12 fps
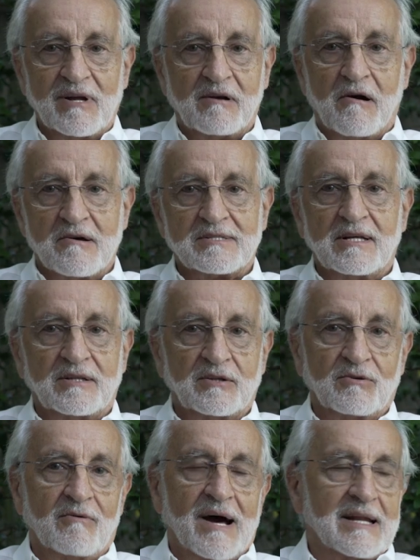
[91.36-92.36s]
qualcosa, ho
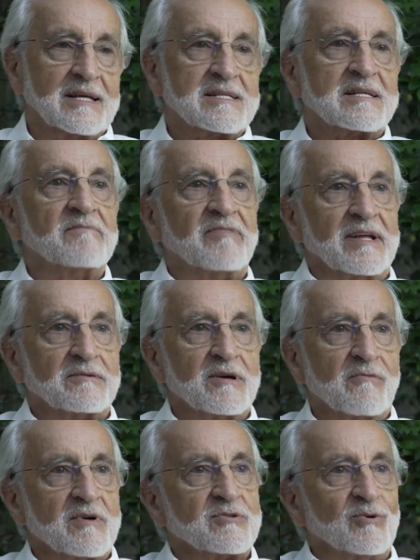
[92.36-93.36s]
detto guarda, se fatto in
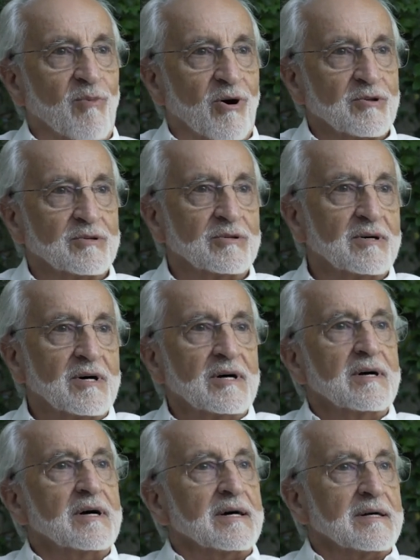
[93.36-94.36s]
questo modo
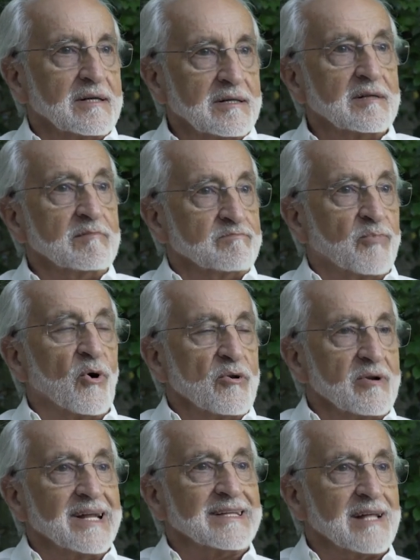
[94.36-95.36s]
può
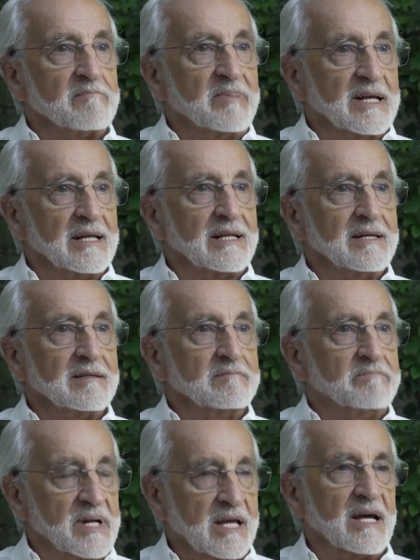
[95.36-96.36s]
non andare bene
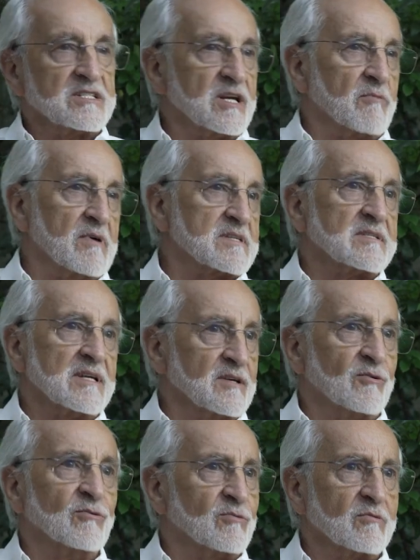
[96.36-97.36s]
perché c'è questa
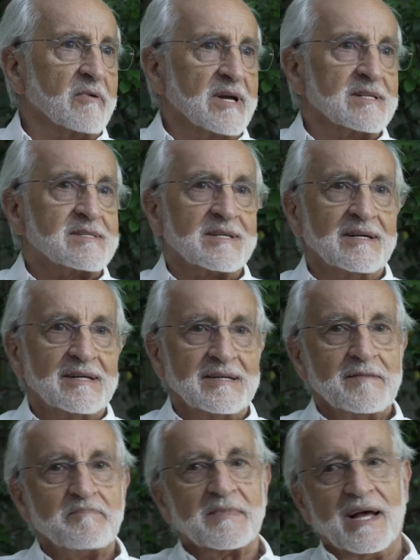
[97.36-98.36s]
incongruenza.
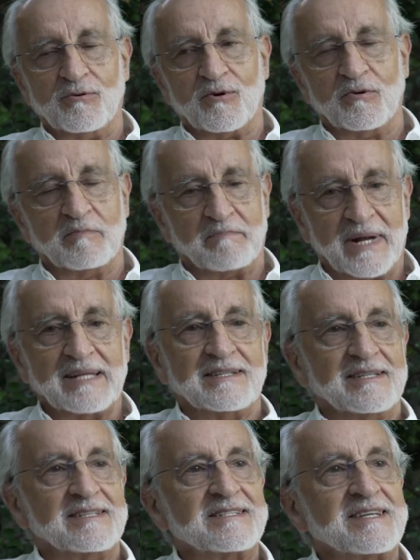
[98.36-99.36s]
Allora lui prende
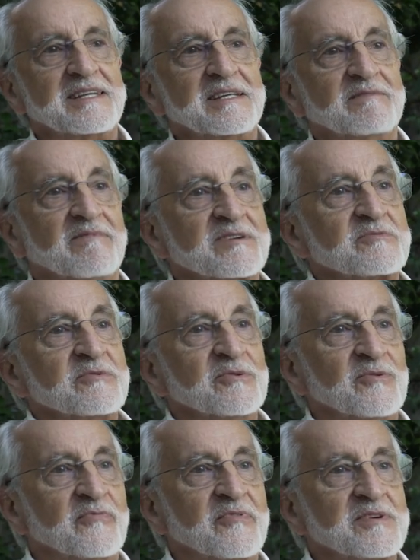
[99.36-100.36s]
i disegni, va su in
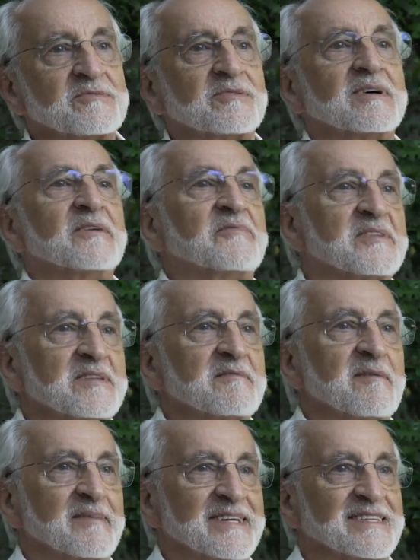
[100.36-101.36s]
ufficio,
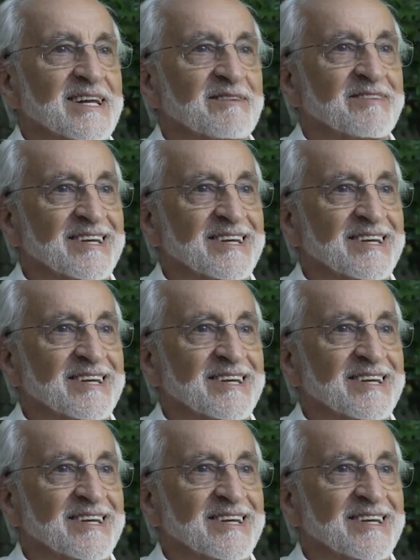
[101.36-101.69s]
effettivamente era